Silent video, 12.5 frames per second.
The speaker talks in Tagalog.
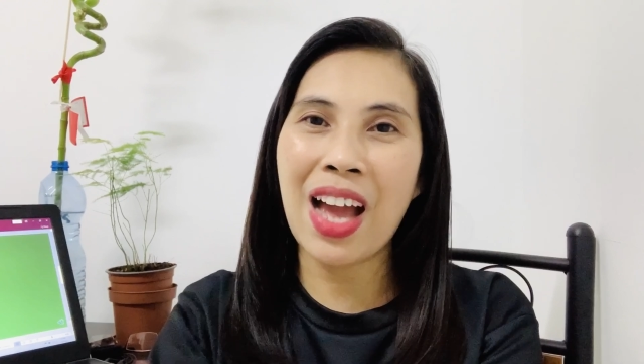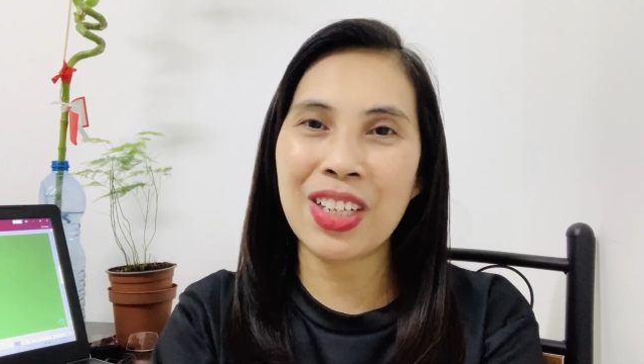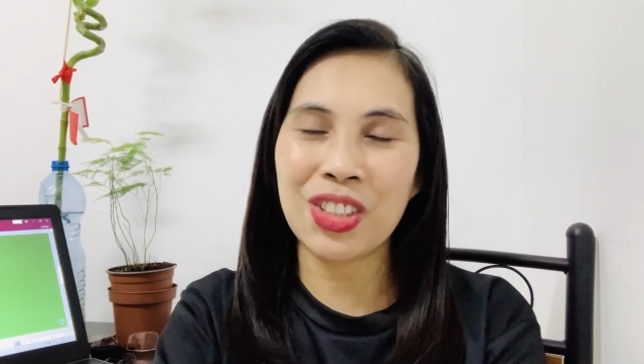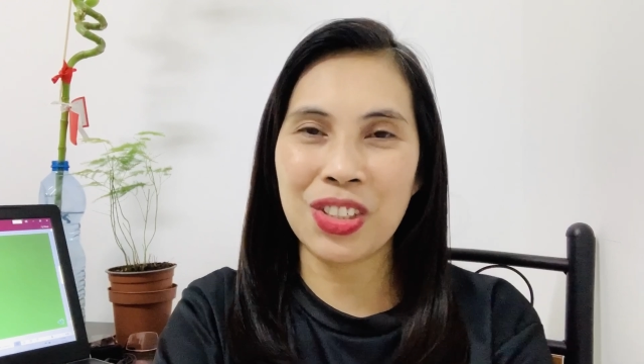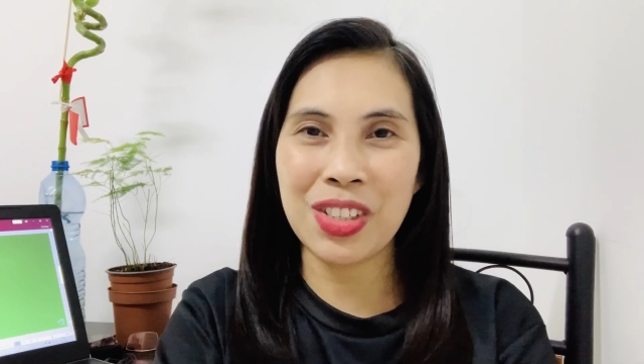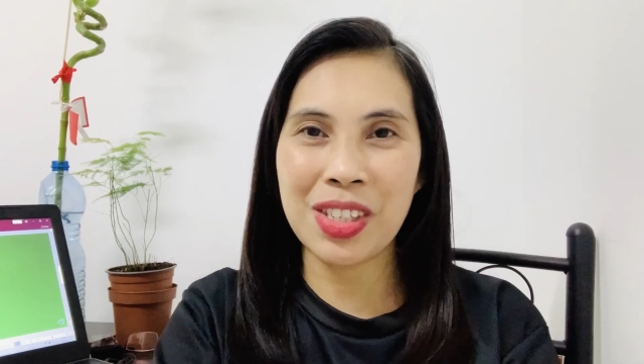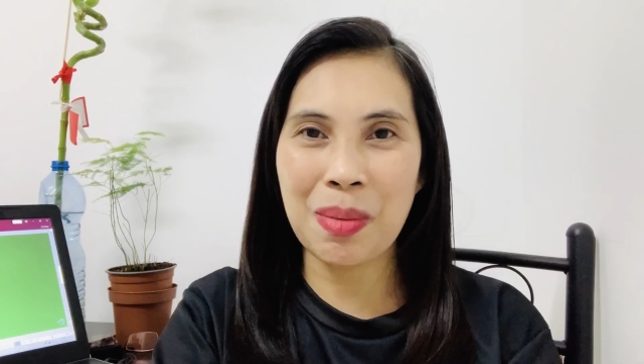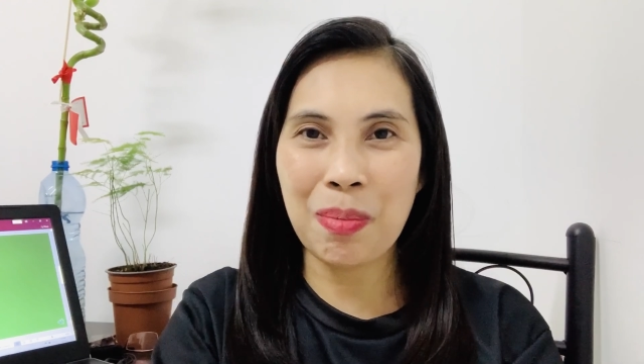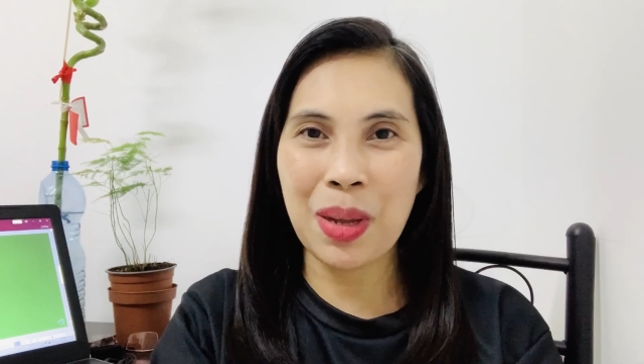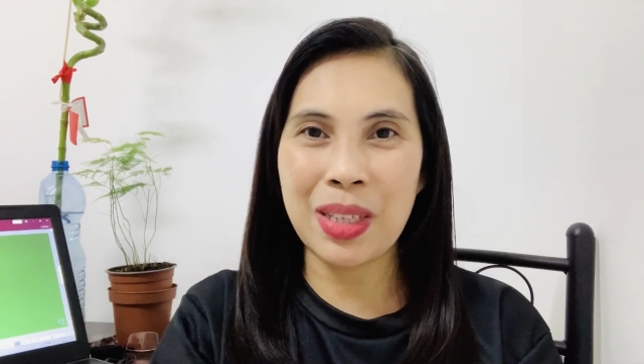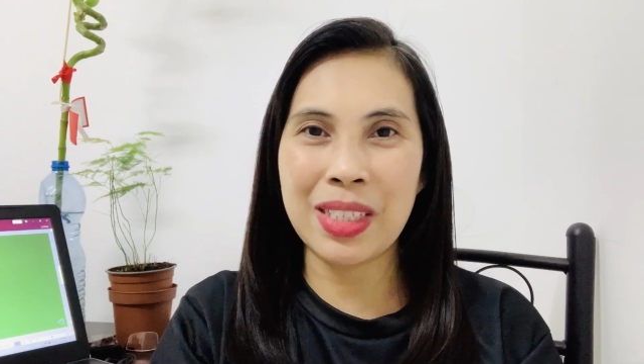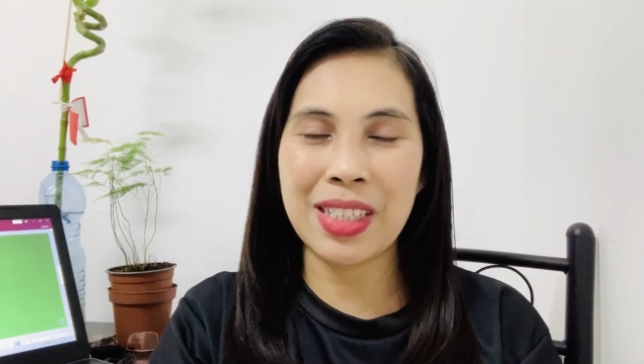action sa
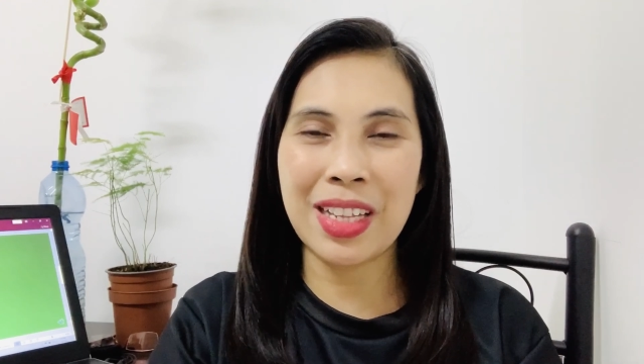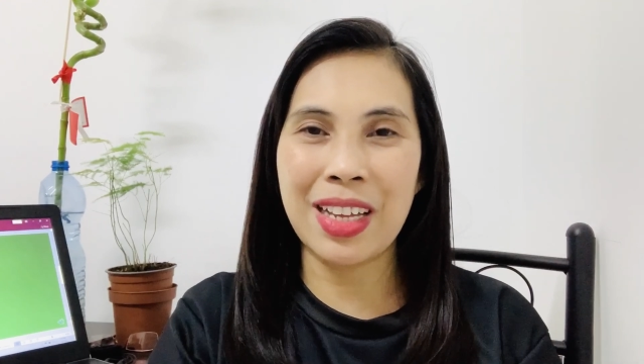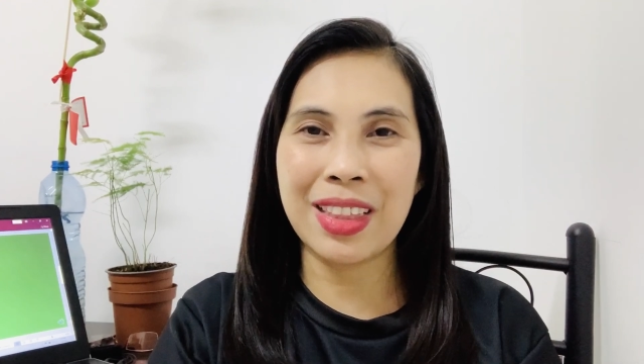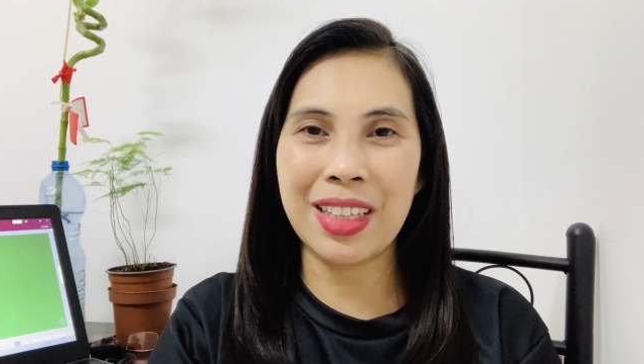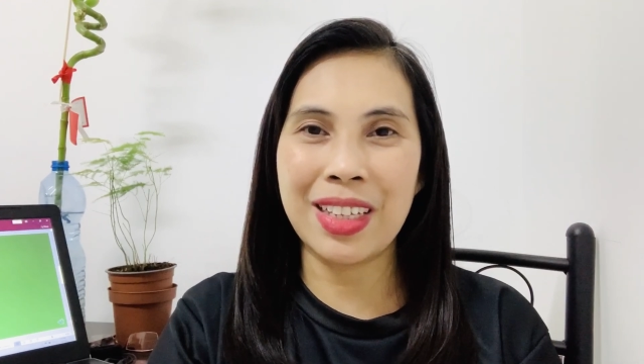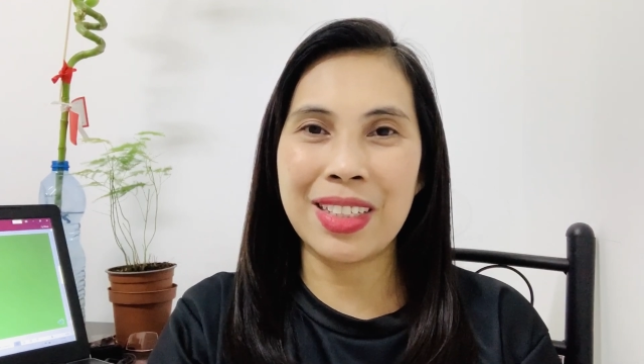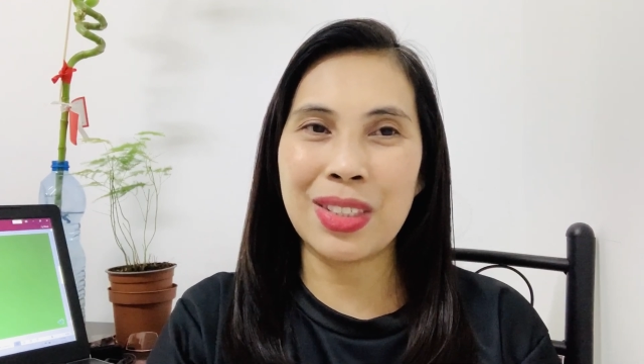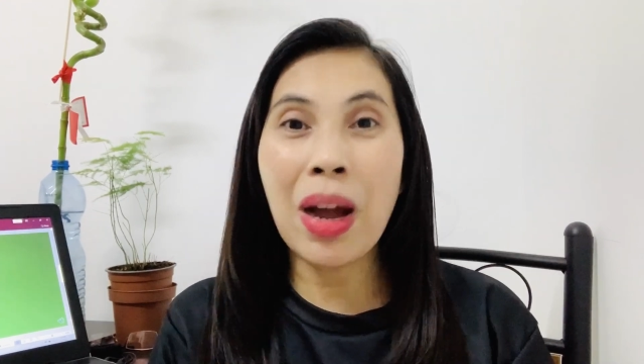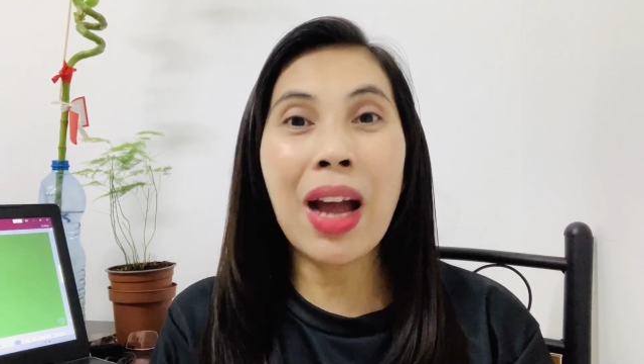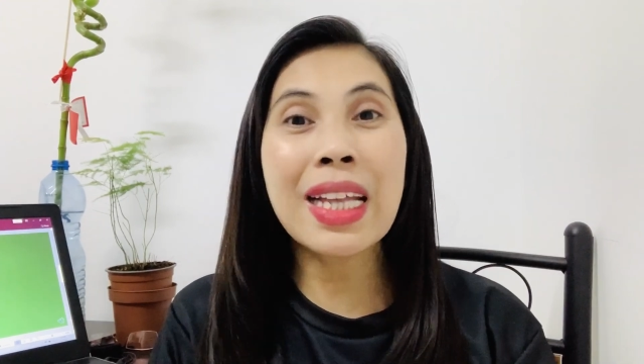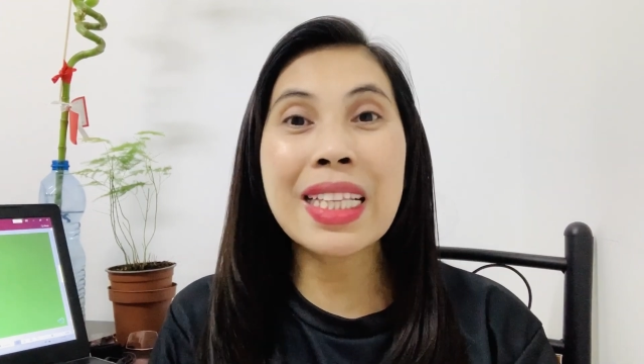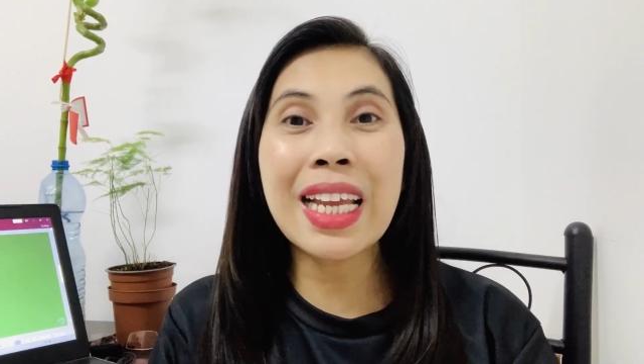plants natin?
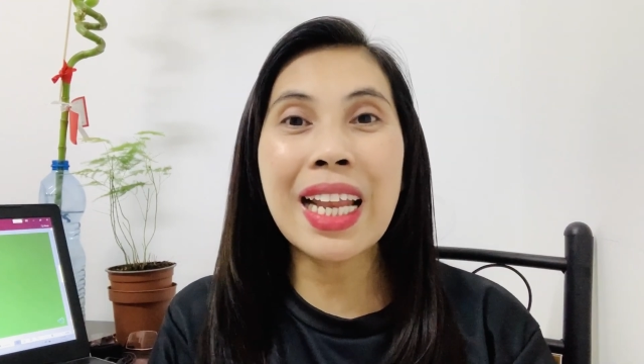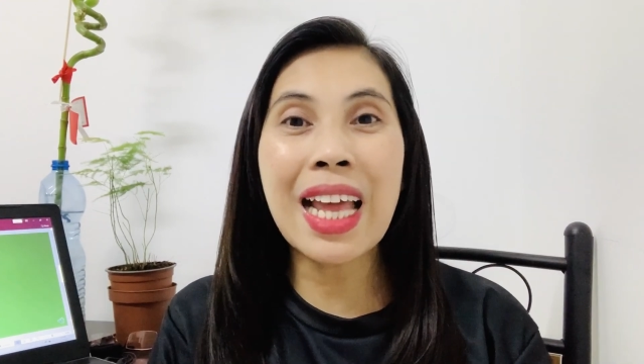Bakit